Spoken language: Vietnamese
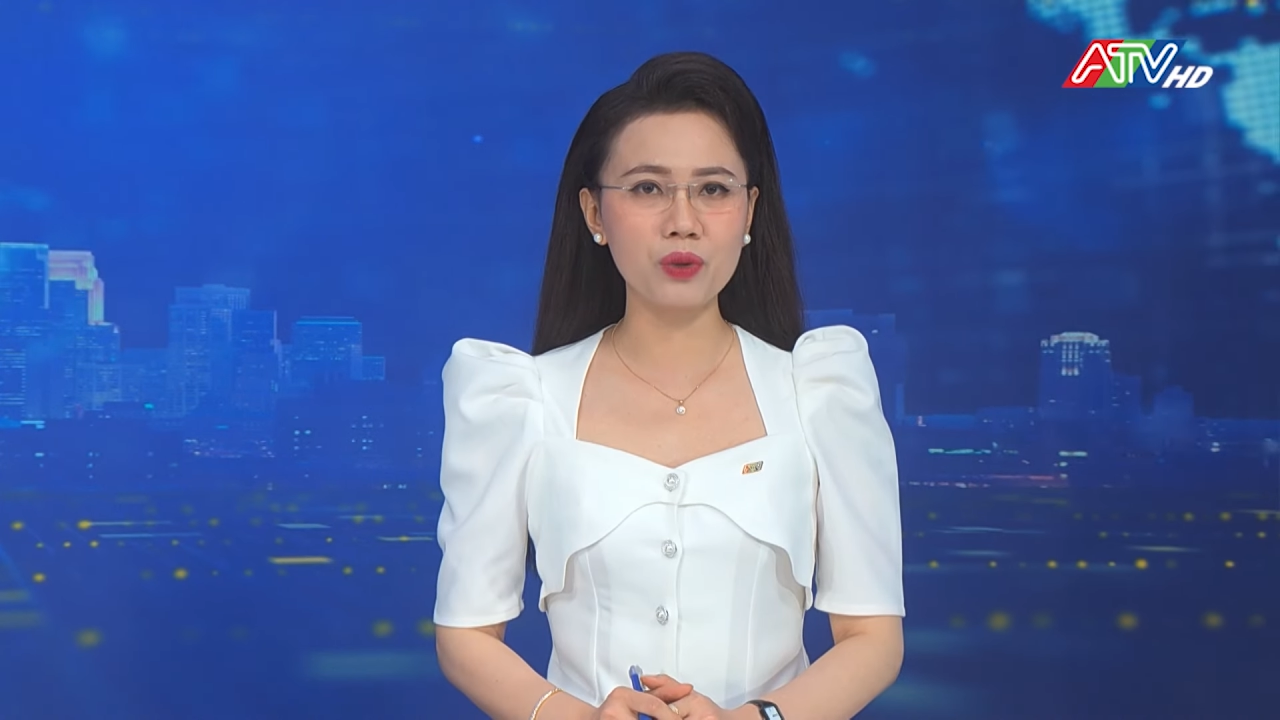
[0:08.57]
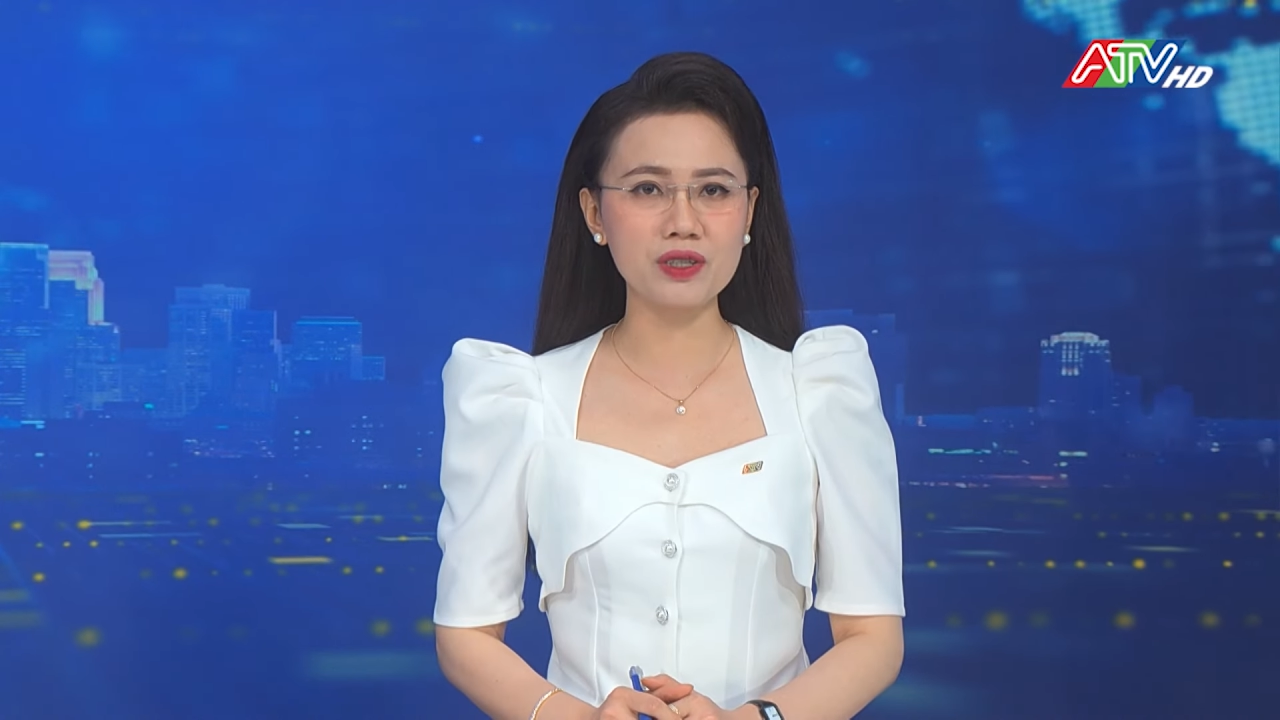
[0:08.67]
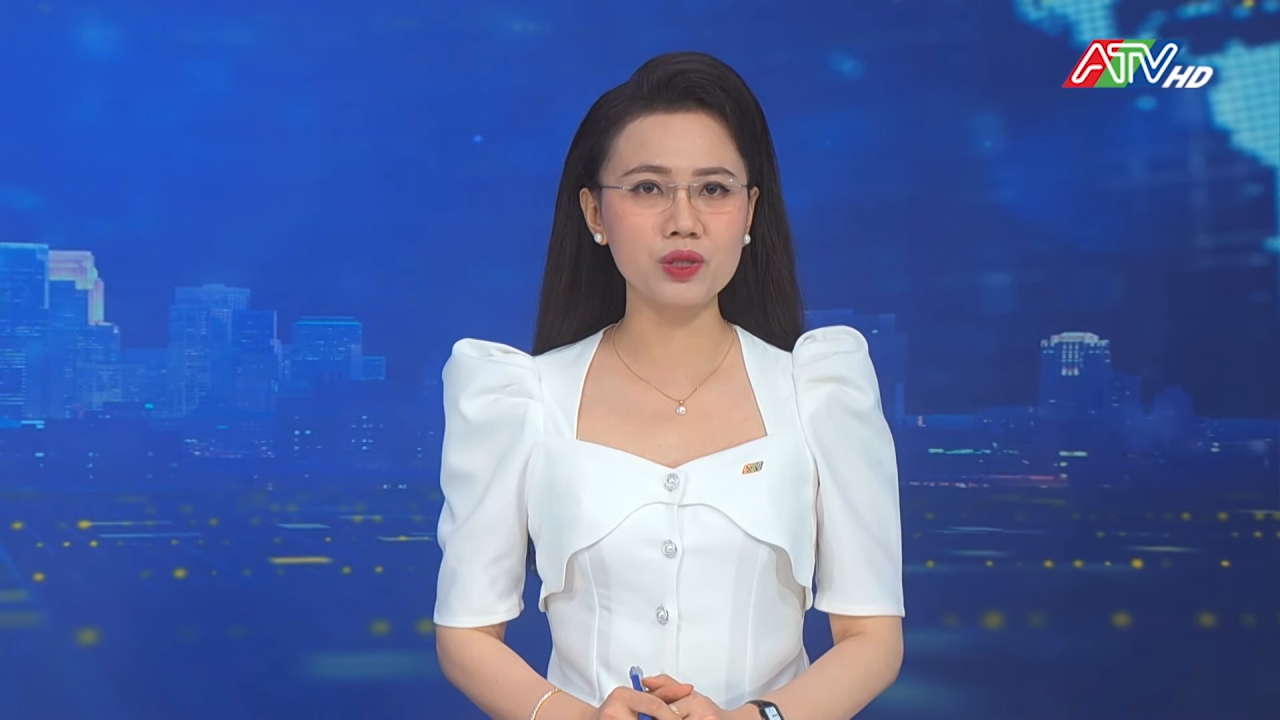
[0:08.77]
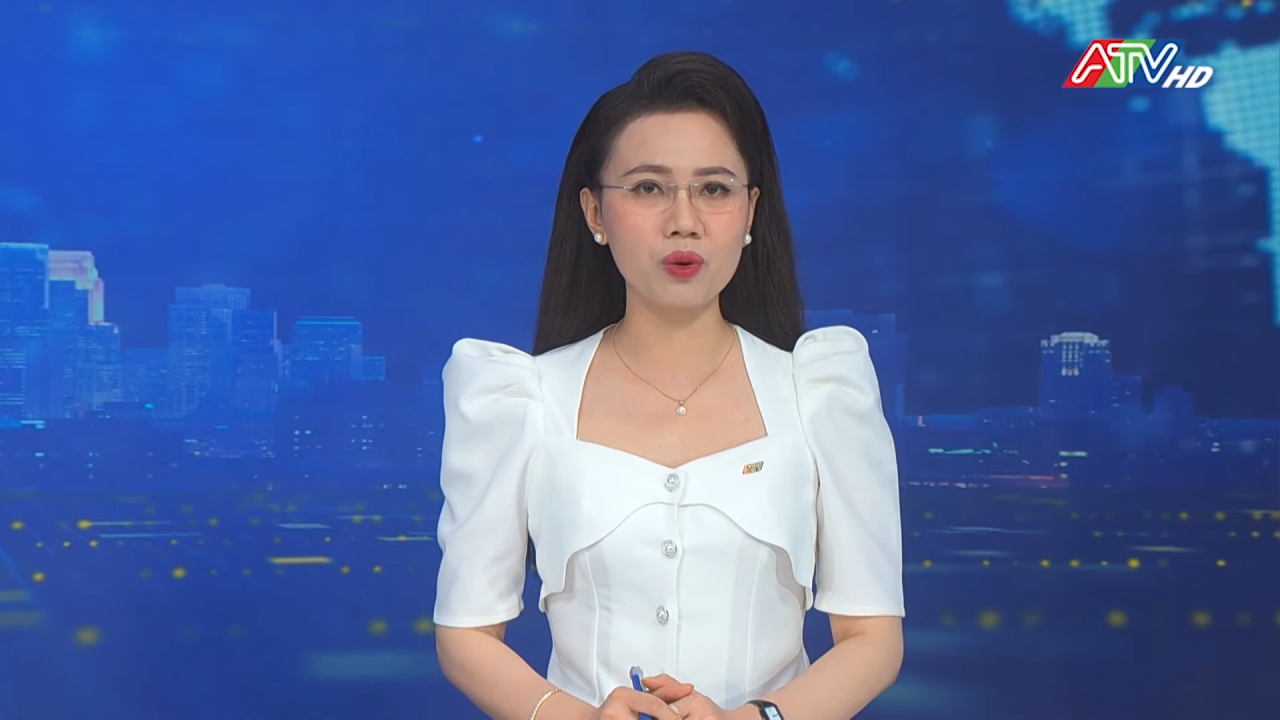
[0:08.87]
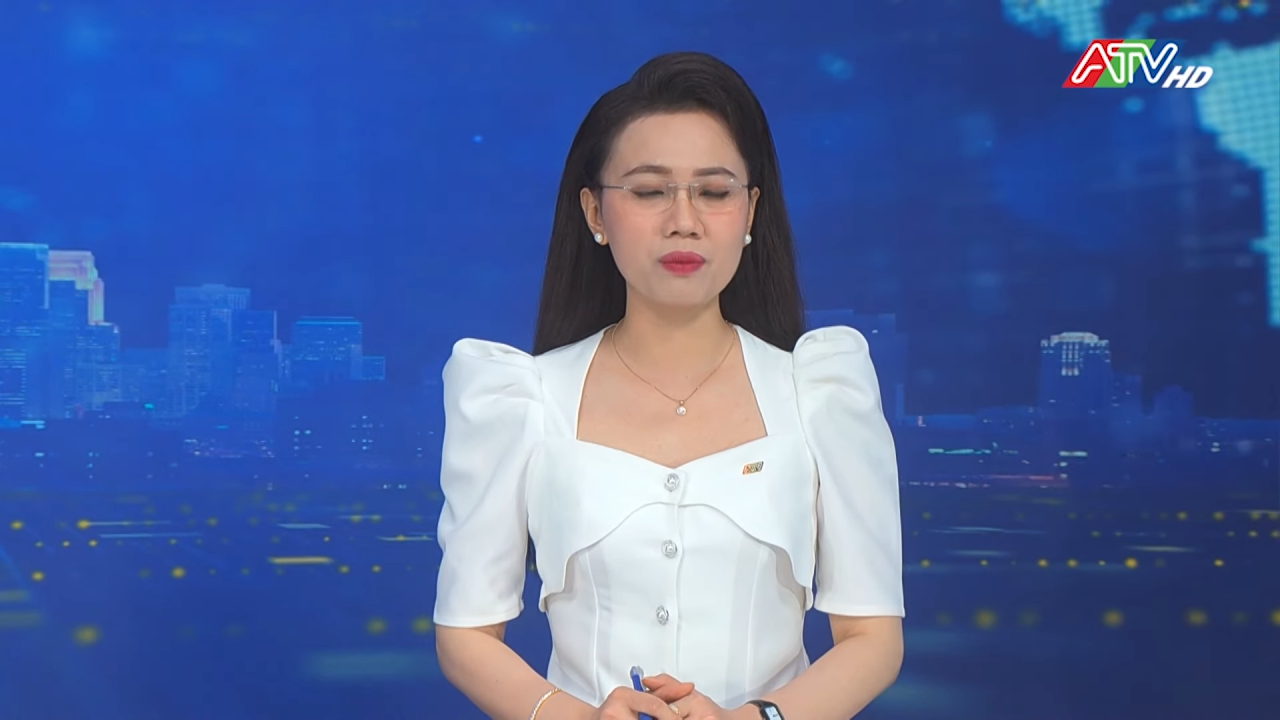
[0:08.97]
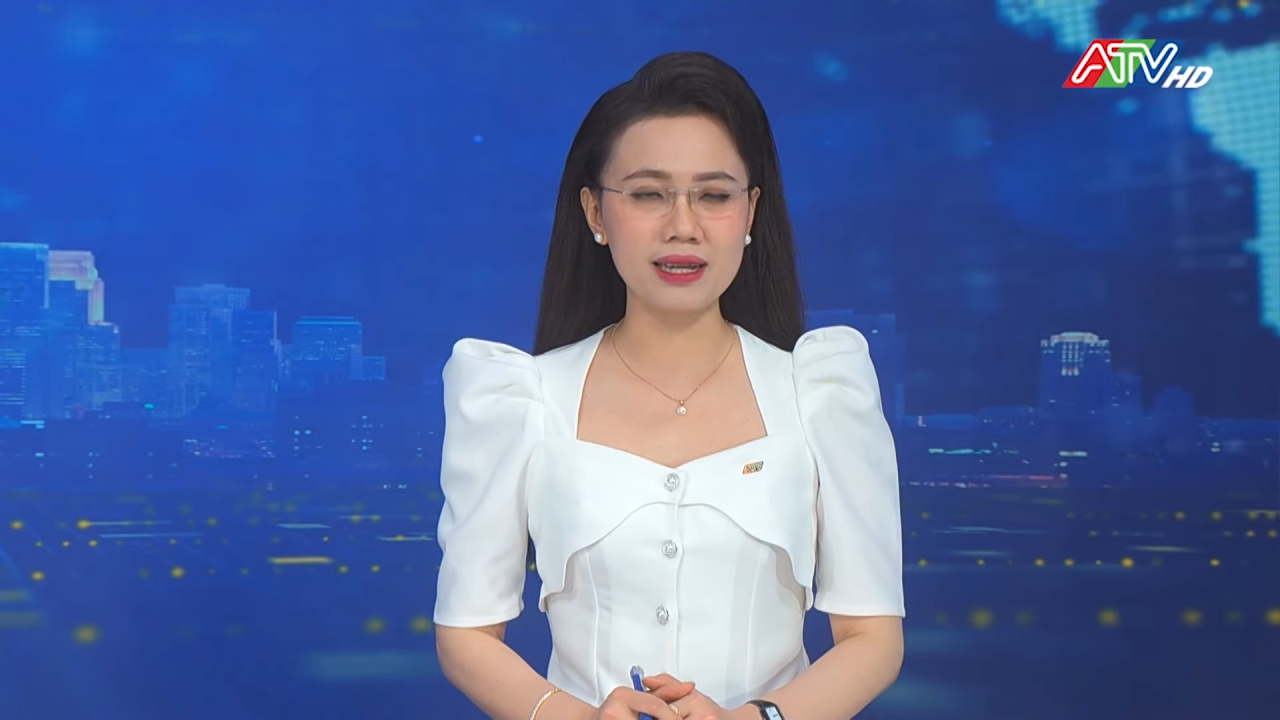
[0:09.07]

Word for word: huyện Tri Tôn